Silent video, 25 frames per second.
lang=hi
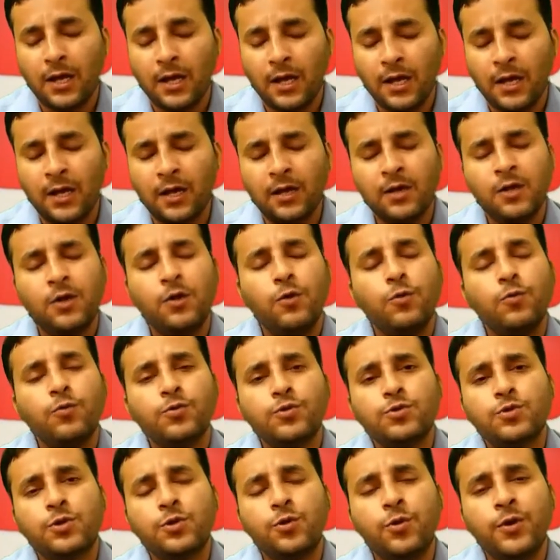आ,
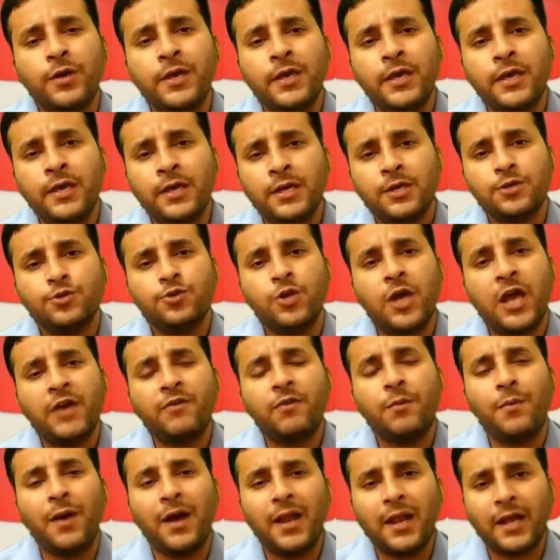उसको ही जो है
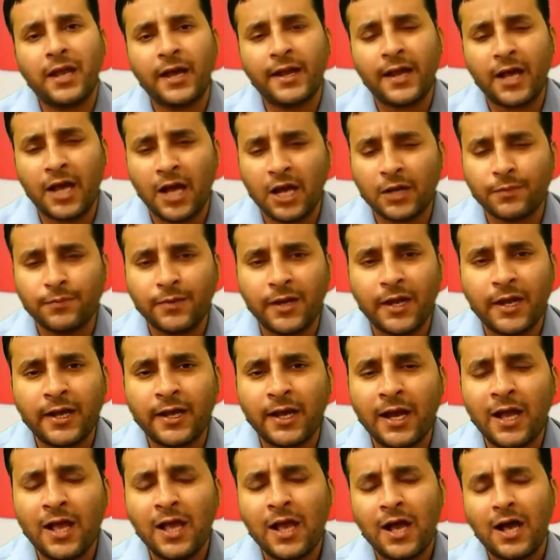वो मालिकाना हक
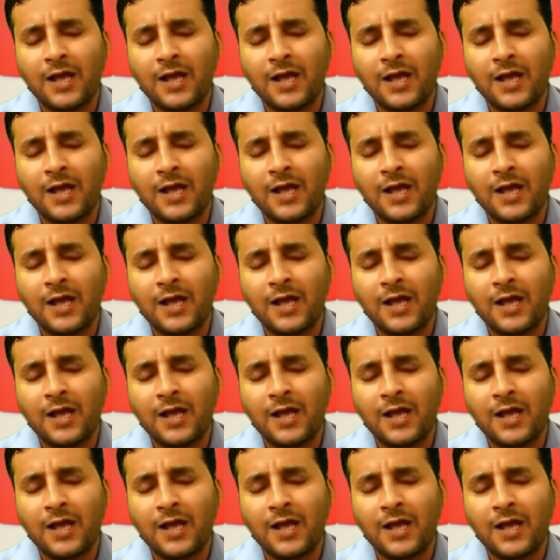मिलेगा